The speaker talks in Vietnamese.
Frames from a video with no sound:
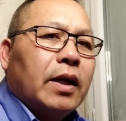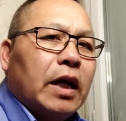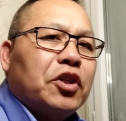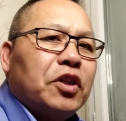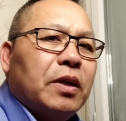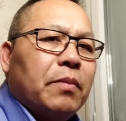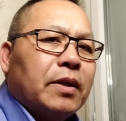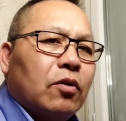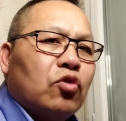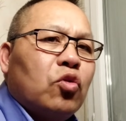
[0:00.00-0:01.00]
cá chi em
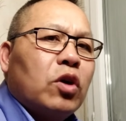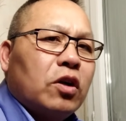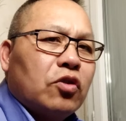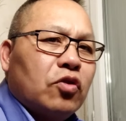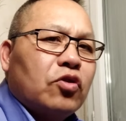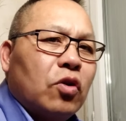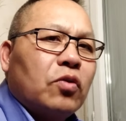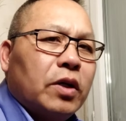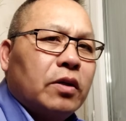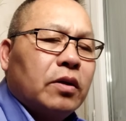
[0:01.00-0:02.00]
mình đâu chua cả cho
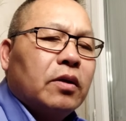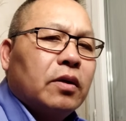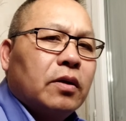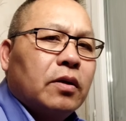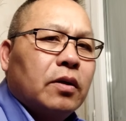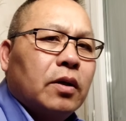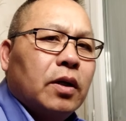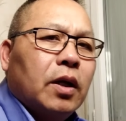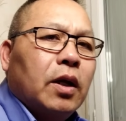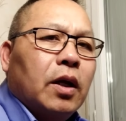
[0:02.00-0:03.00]
rồi nữa
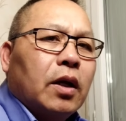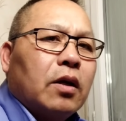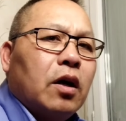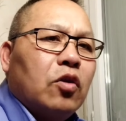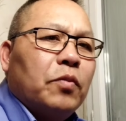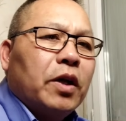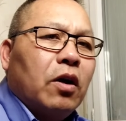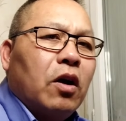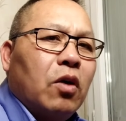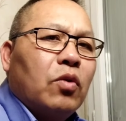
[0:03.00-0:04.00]
có lúc mình
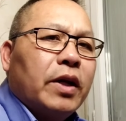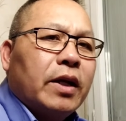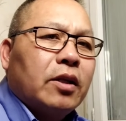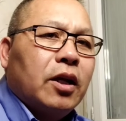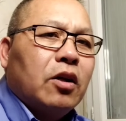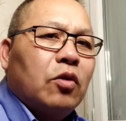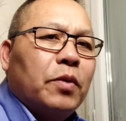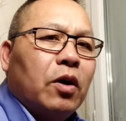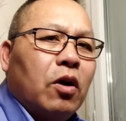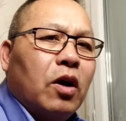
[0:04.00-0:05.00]
khó ổn định thế có lúc
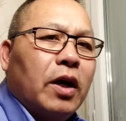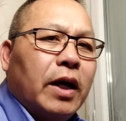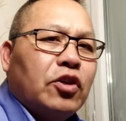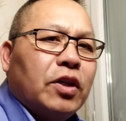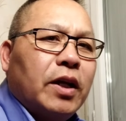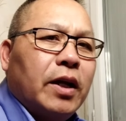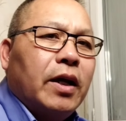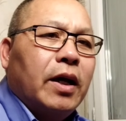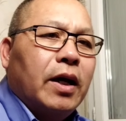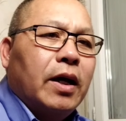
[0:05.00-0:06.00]
mình khó á chỉ đây
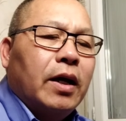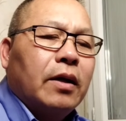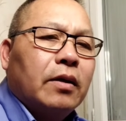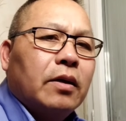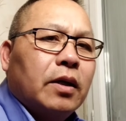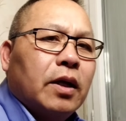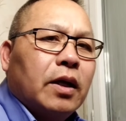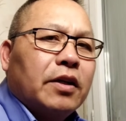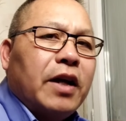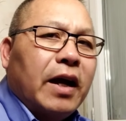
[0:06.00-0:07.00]
à
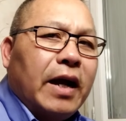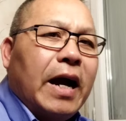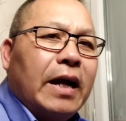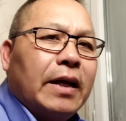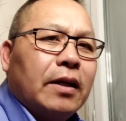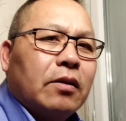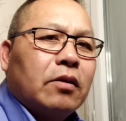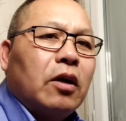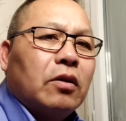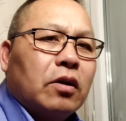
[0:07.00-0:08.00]
đã cá
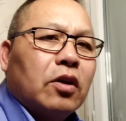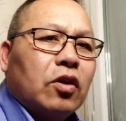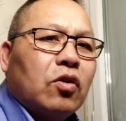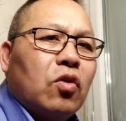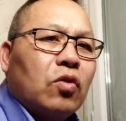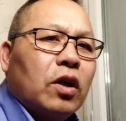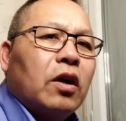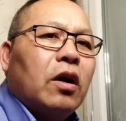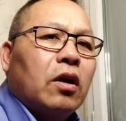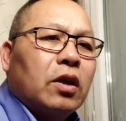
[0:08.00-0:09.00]
tự có cho khủng có
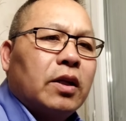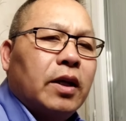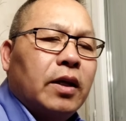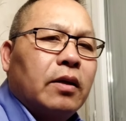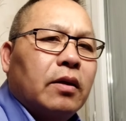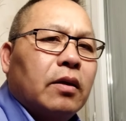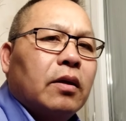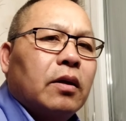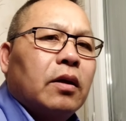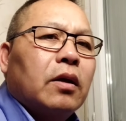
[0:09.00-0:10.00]
nó là chị
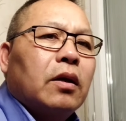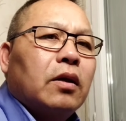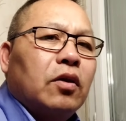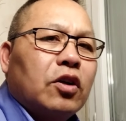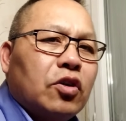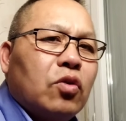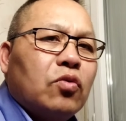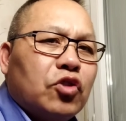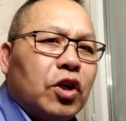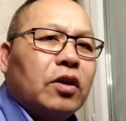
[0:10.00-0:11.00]
giờ
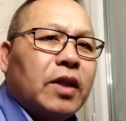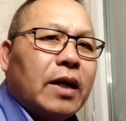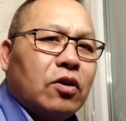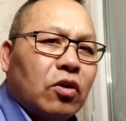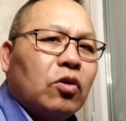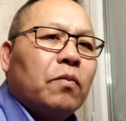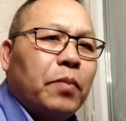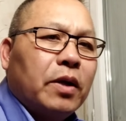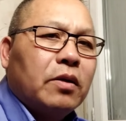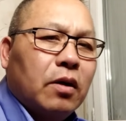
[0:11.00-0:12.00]
trâu giờ tàn cho thông
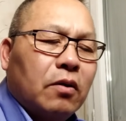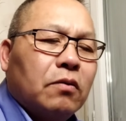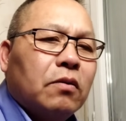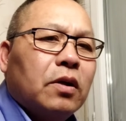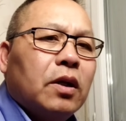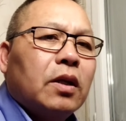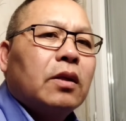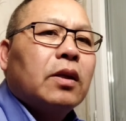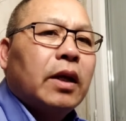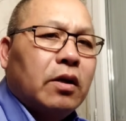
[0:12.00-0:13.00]
bờ đó hậu
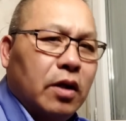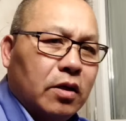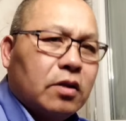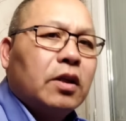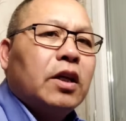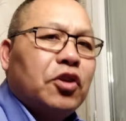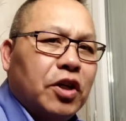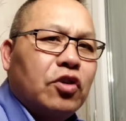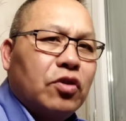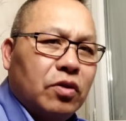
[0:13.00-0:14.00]
chị có giờ chọn gì
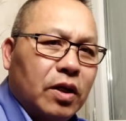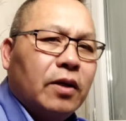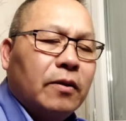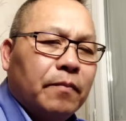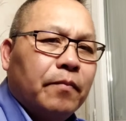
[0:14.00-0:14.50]
xuyên dữ nữa